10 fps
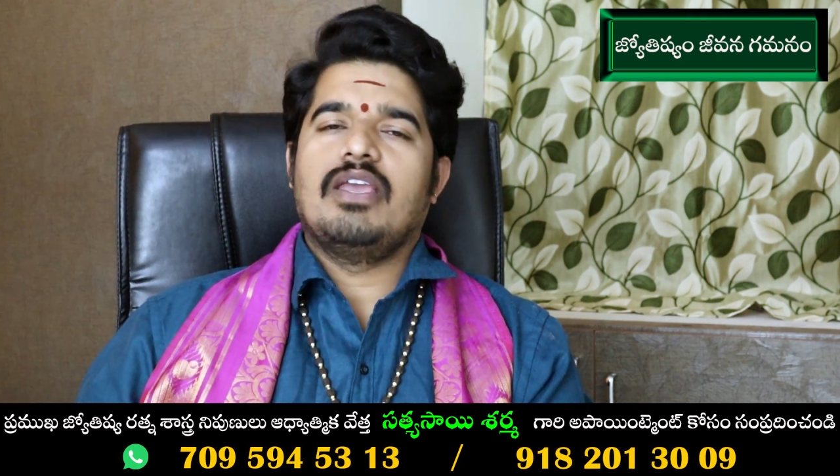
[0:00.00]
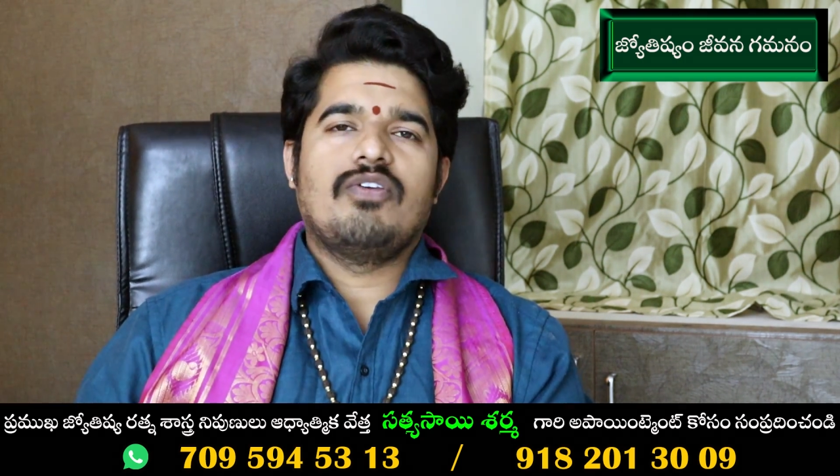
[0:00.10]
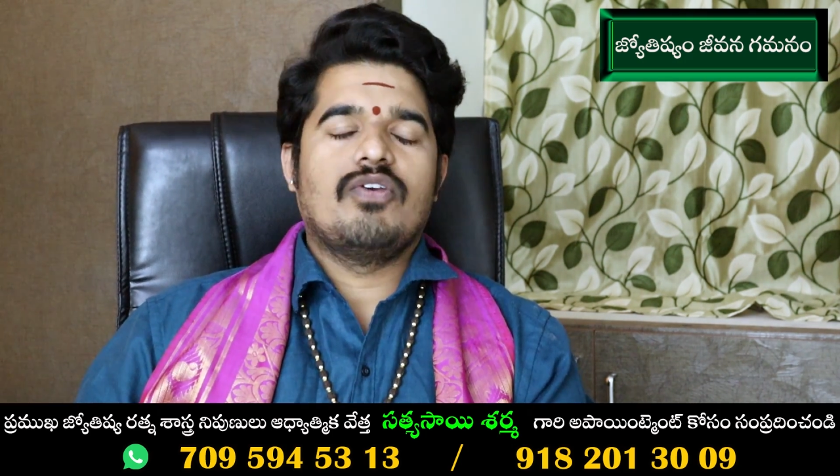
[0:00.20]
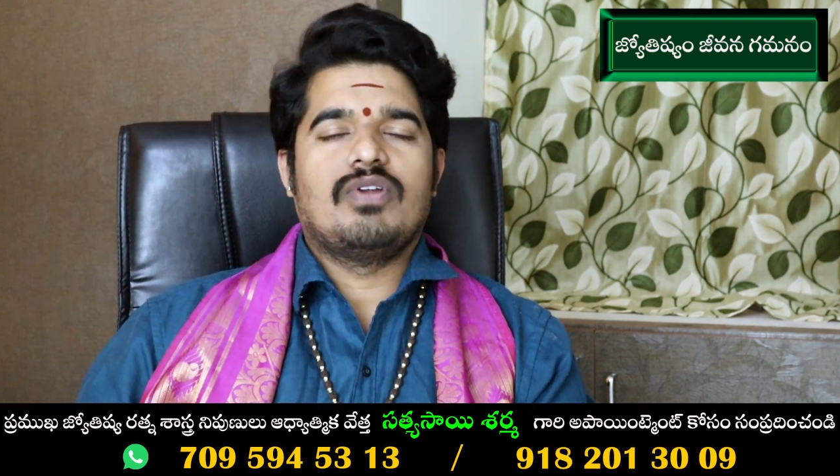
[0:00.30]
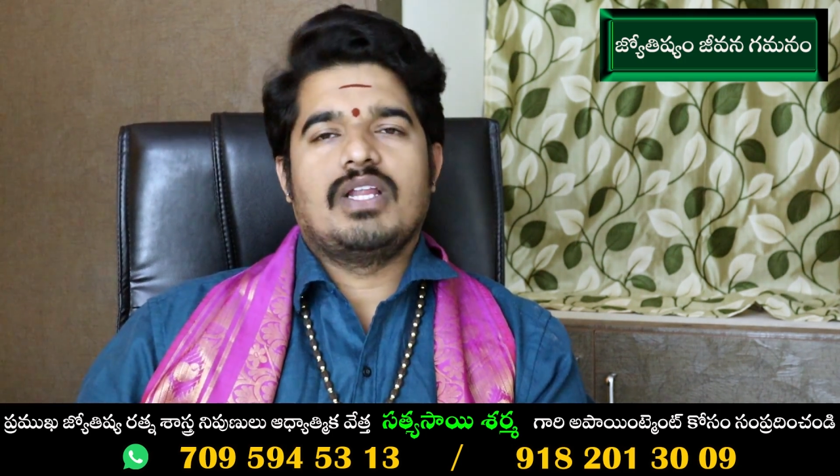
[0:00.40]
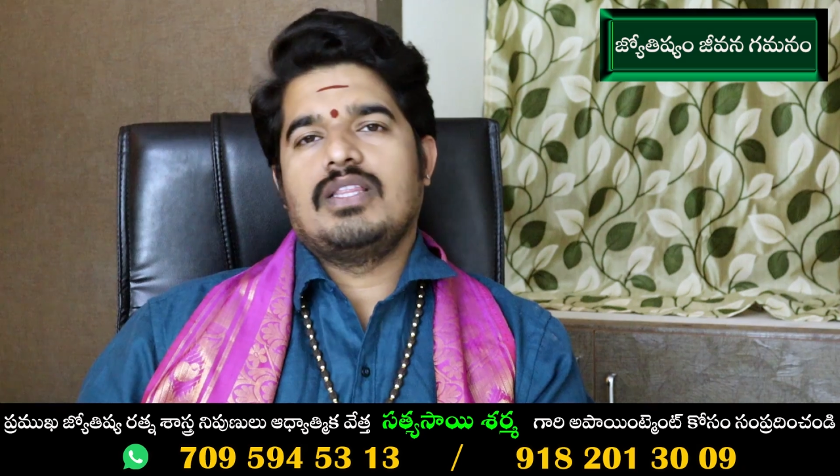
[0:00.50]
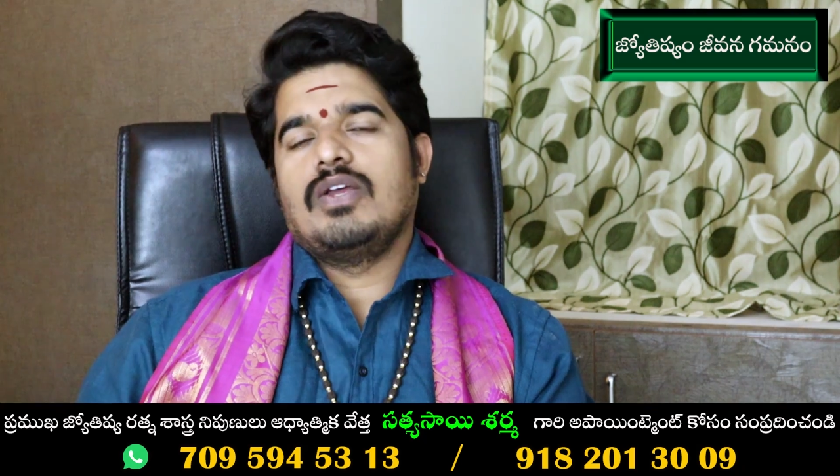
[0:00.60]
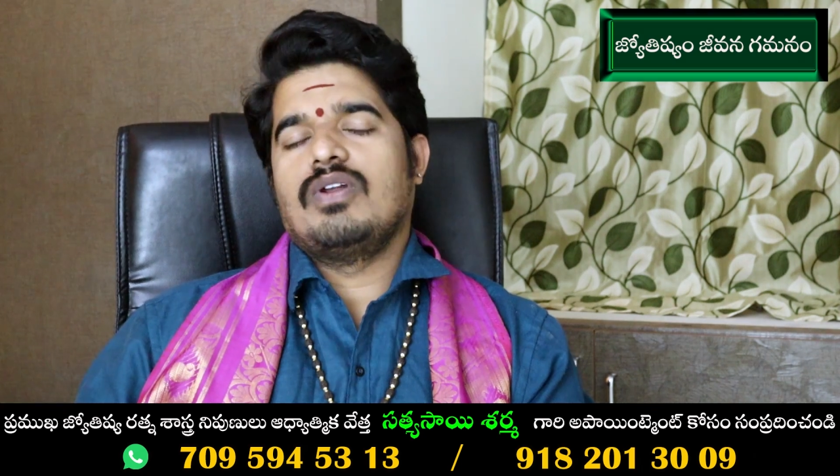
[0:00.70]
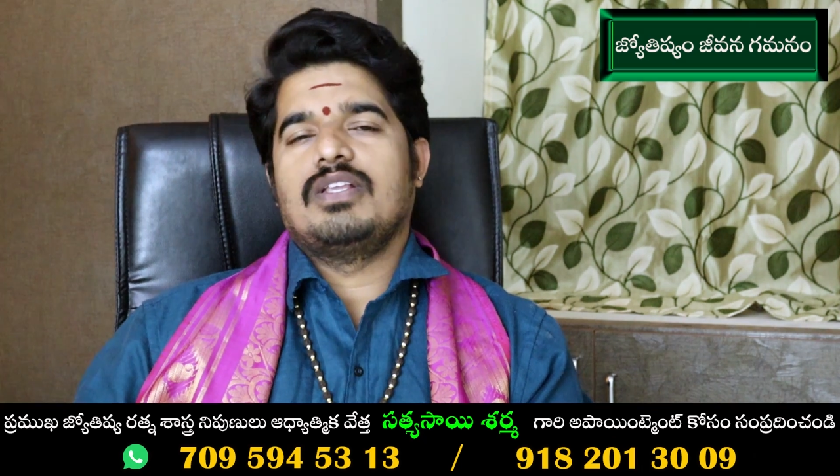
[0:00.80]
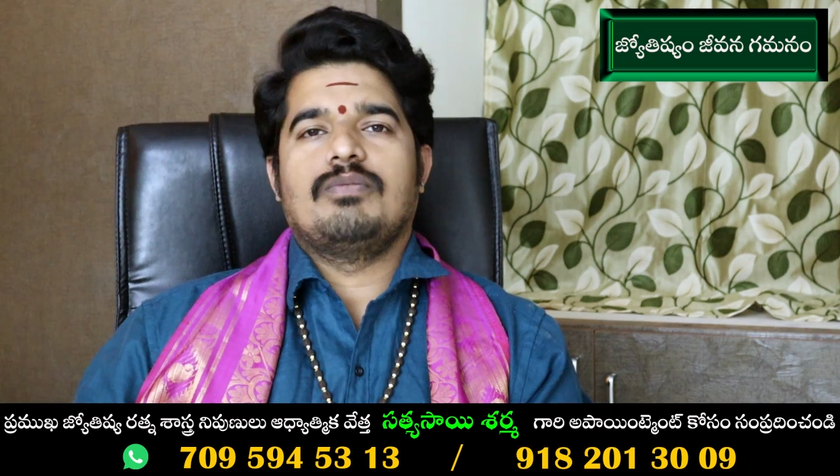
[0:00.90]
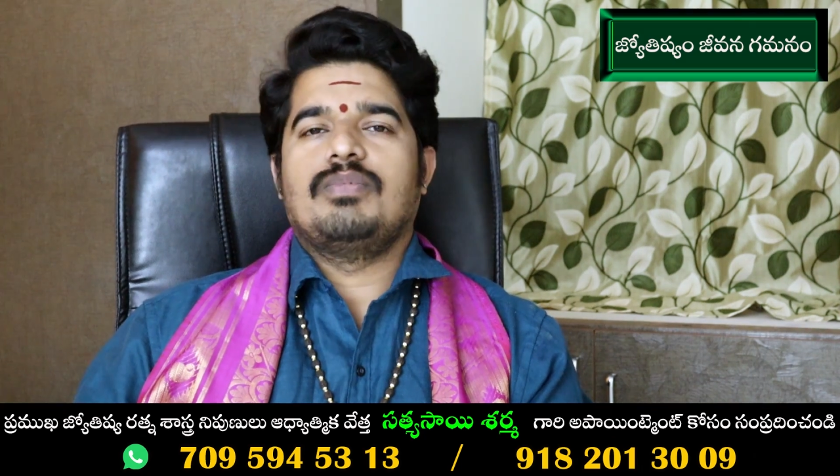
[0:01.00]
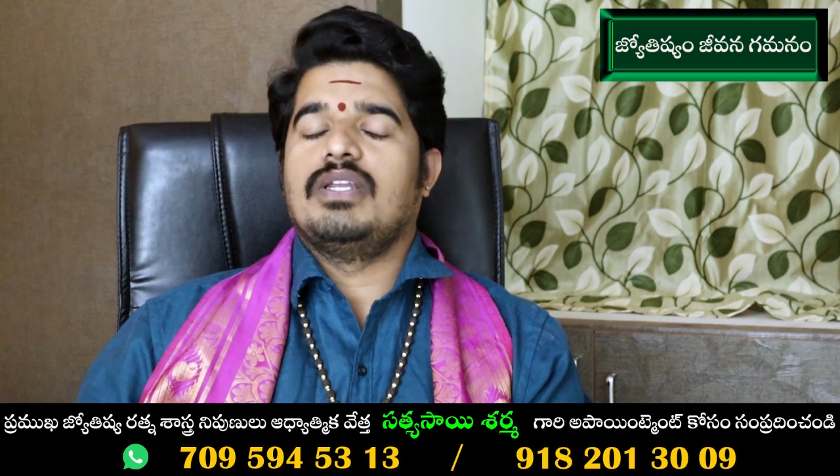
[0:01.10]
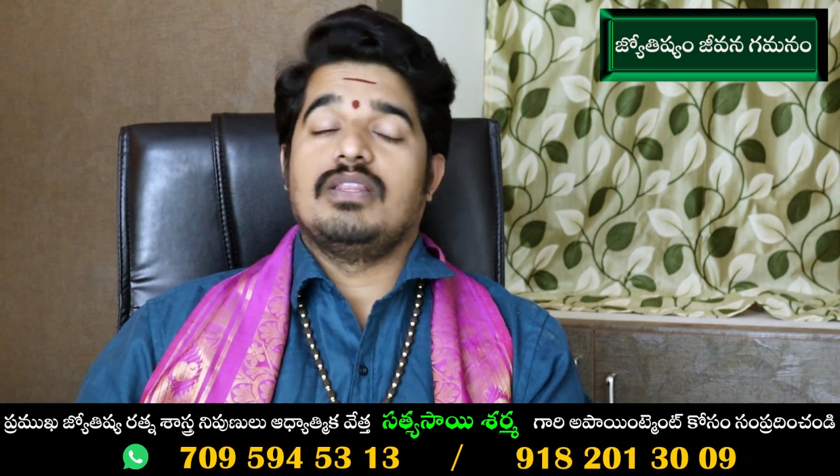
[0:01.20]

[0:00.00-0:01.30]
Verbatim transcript: ఏమీ ఇవ్వలేదు దేవుడు అని చెప్పి